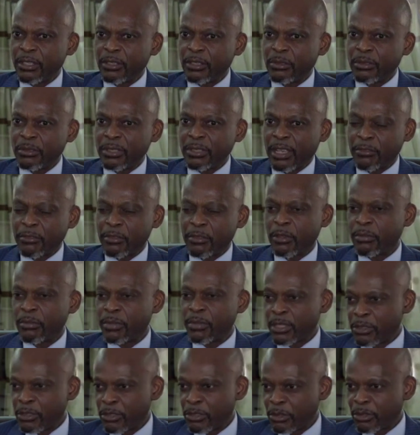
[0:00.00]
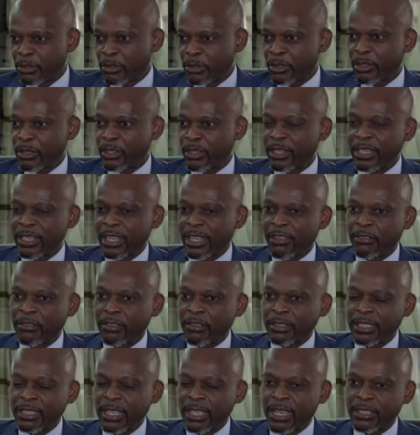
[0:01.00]
Nous avions bien sûr un
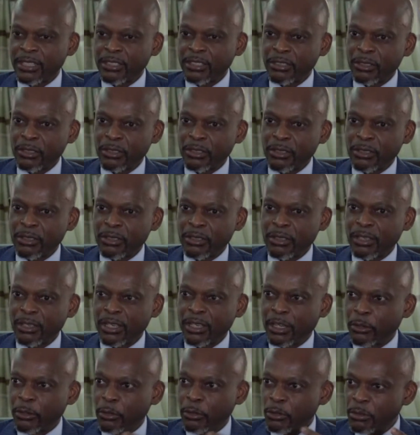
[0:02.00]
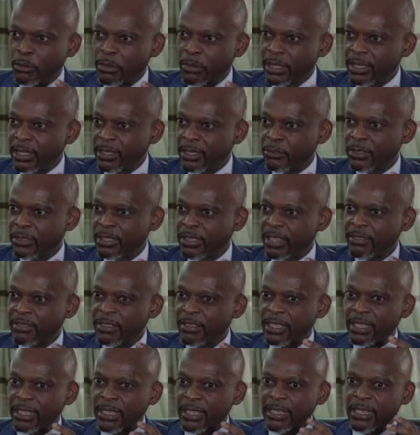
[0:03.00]
avantage économique. Vous
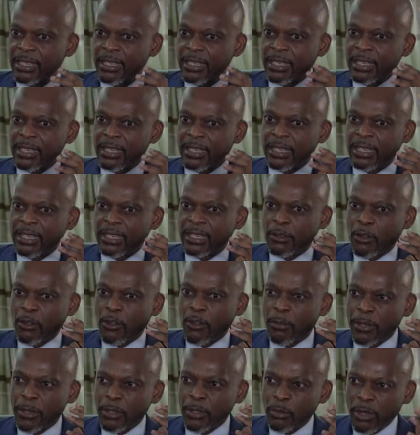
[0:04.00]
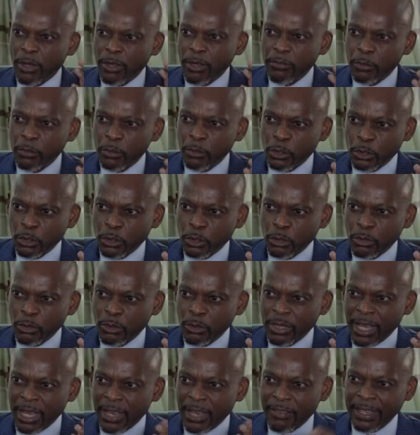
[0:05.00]
saviez, le Commonwealth
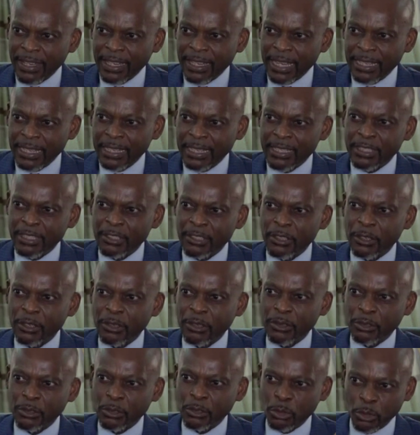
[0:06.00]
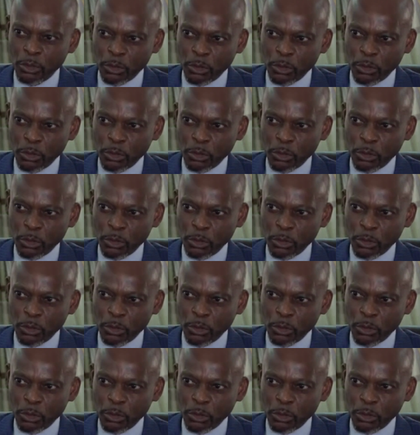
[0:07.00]
aujourd'hui, avec l'adhésion du